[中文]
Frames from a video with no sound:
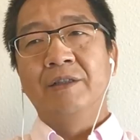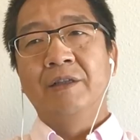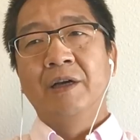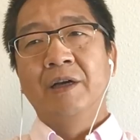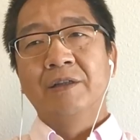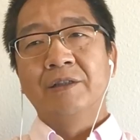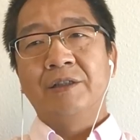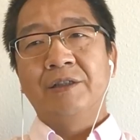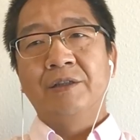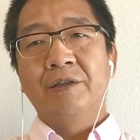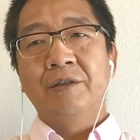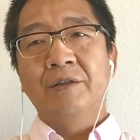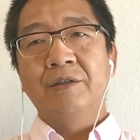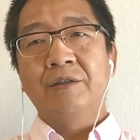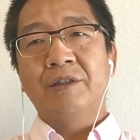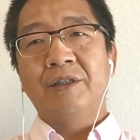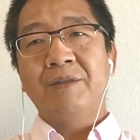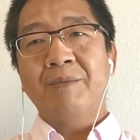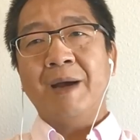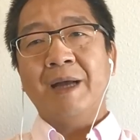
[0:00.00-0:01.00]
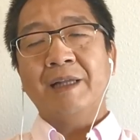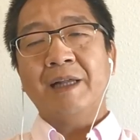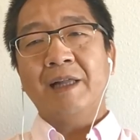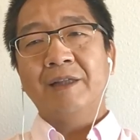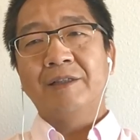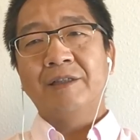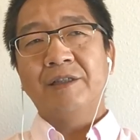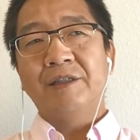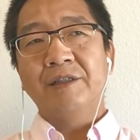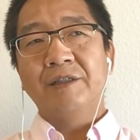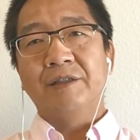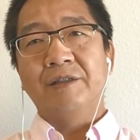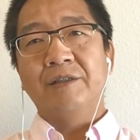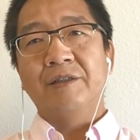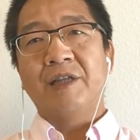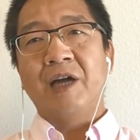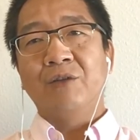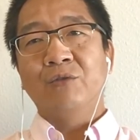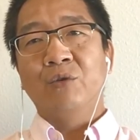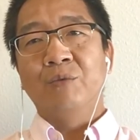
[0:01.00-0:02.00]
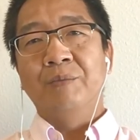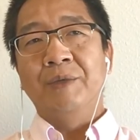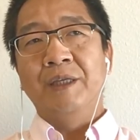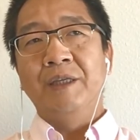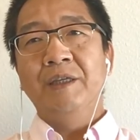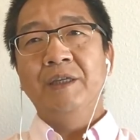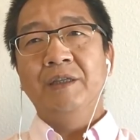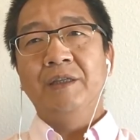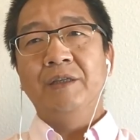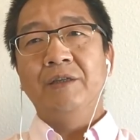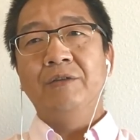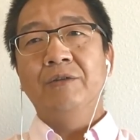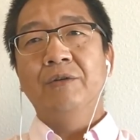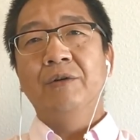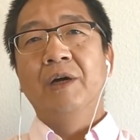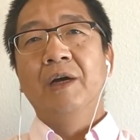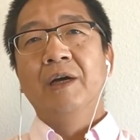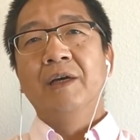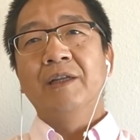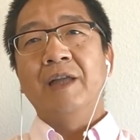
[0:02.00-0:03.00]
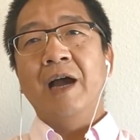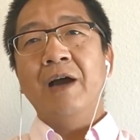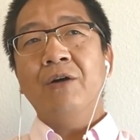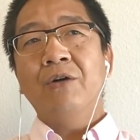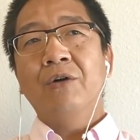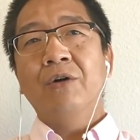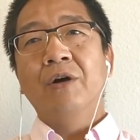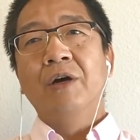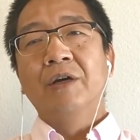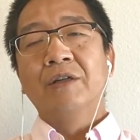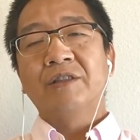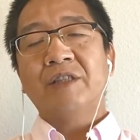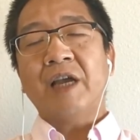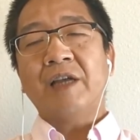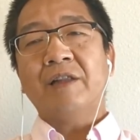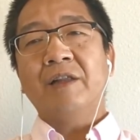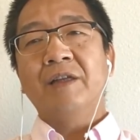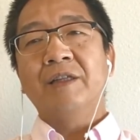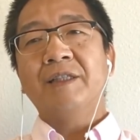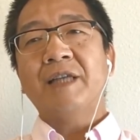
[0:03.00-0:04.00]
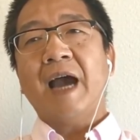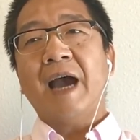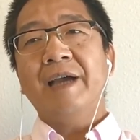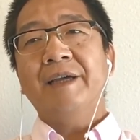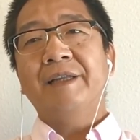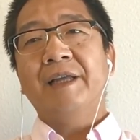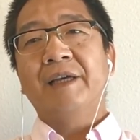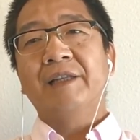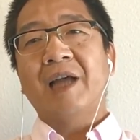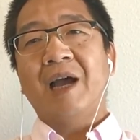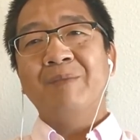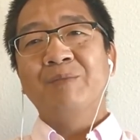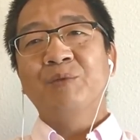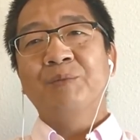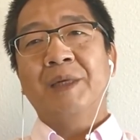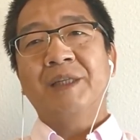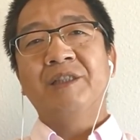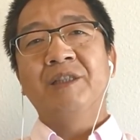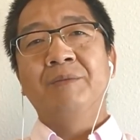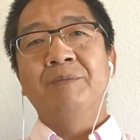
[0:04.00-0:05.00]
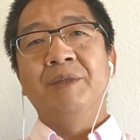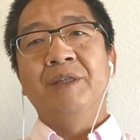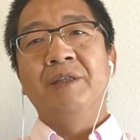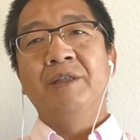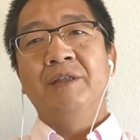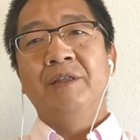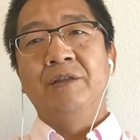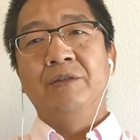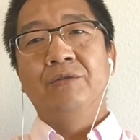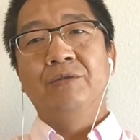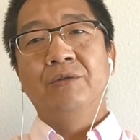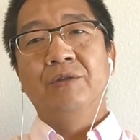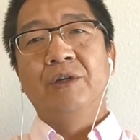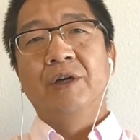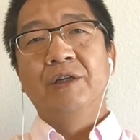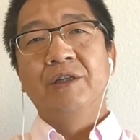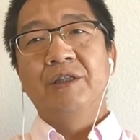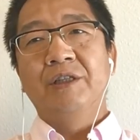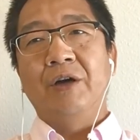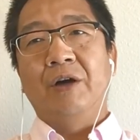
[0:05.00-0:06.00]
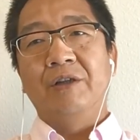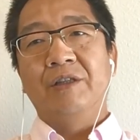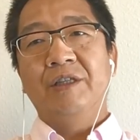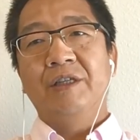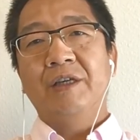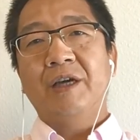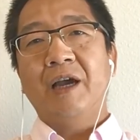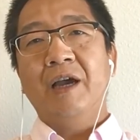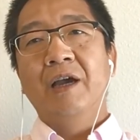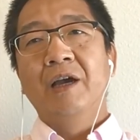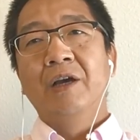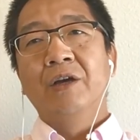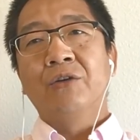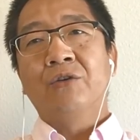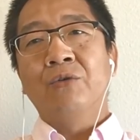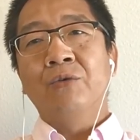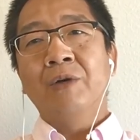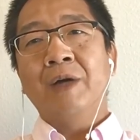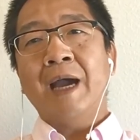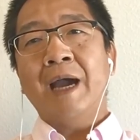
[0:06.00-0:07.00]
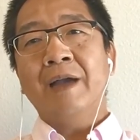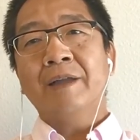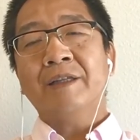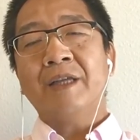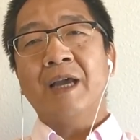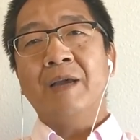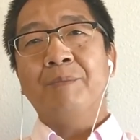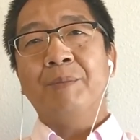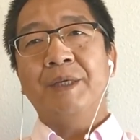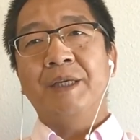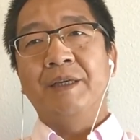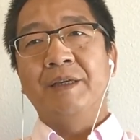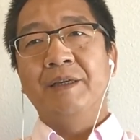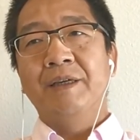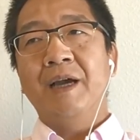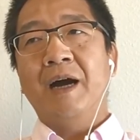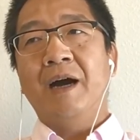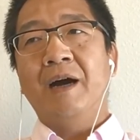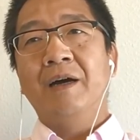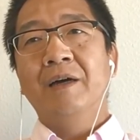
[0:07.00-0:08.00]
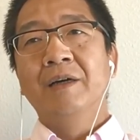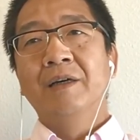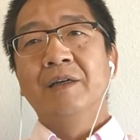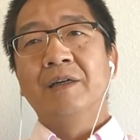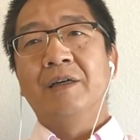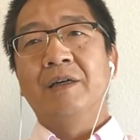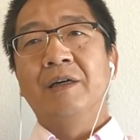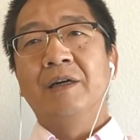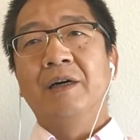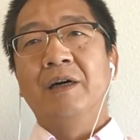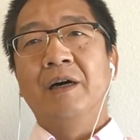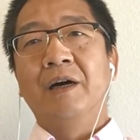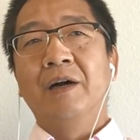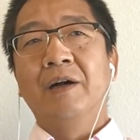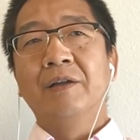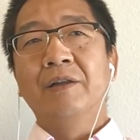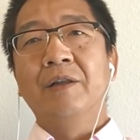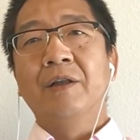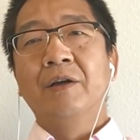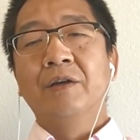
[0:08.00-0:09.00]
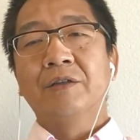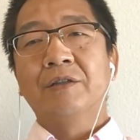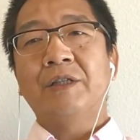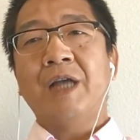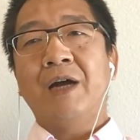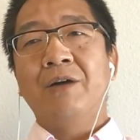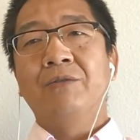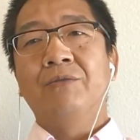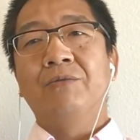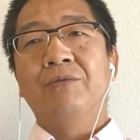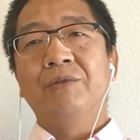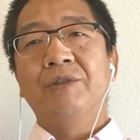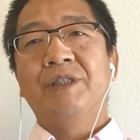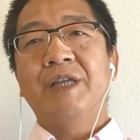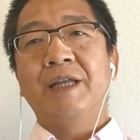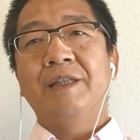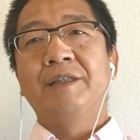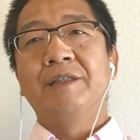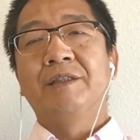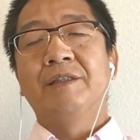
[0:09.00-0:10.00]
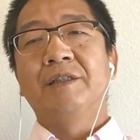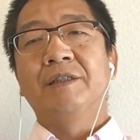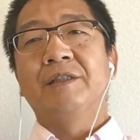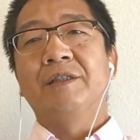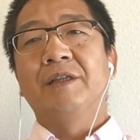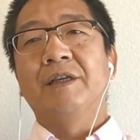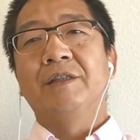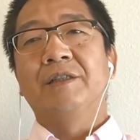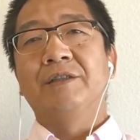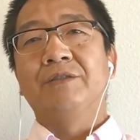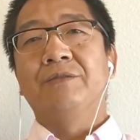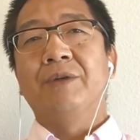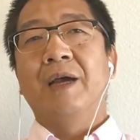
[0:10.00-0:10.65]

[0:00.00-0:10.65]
司司马家的刺史当做名义领袖，然后再到下一代，他们就把这个名义领袖一脚踢开，公开在平阳和上古建立自己的政权。